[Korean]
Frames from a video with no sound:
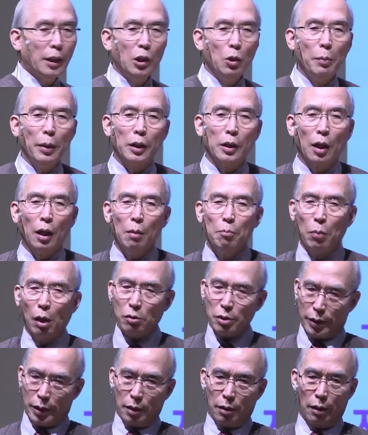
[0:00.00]
킬로미터가
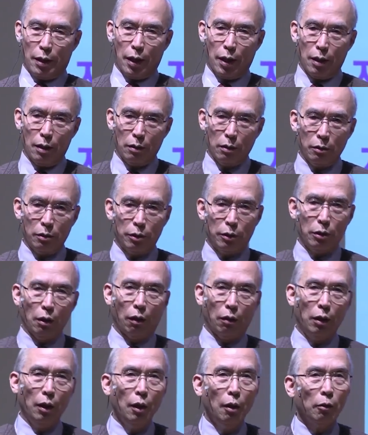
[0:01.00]
멀어진 거야. 그렇죠?
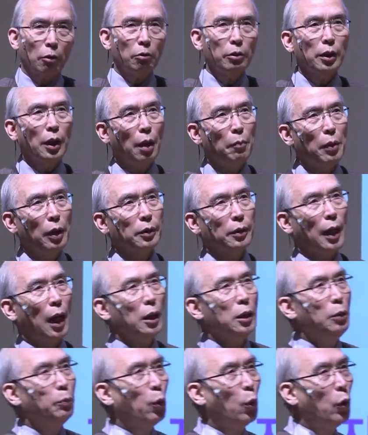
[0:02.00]
그러니까 아마
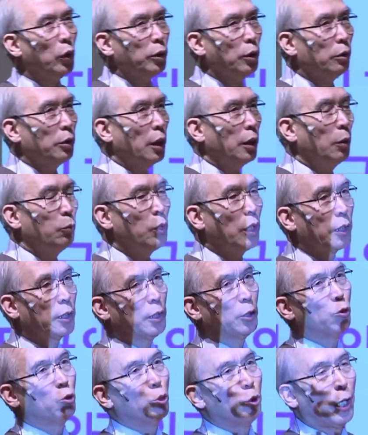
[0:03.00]
45억 년 전에 우리가
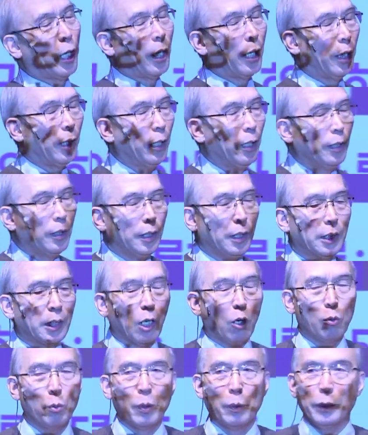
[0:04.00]
지구에
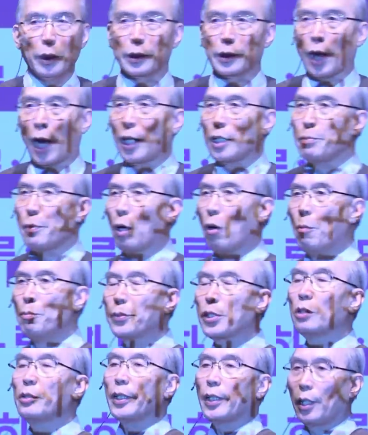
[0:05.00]
있다고 보면 달이 막
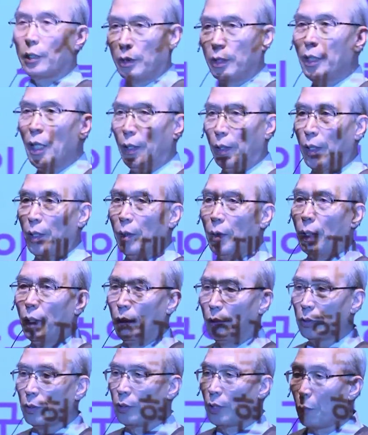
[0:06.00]
엄청나게 크게
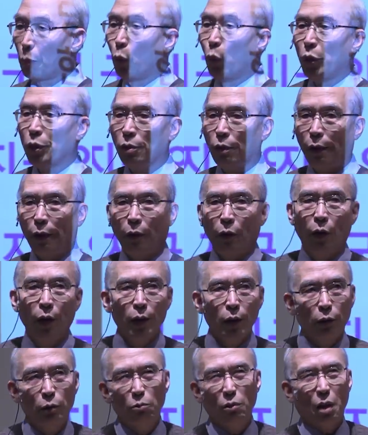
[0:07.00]
크게 보일 거예요.
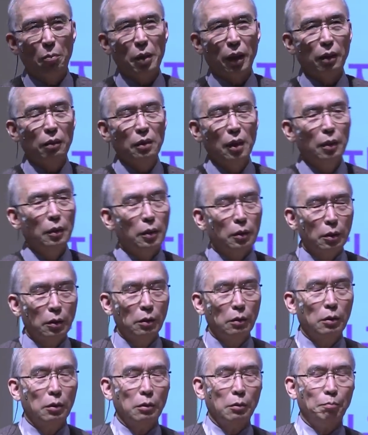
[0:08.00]
그리고 아마
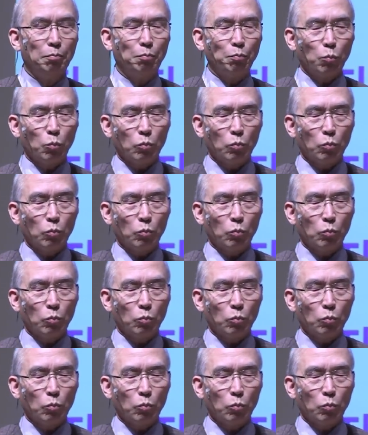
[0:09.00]
그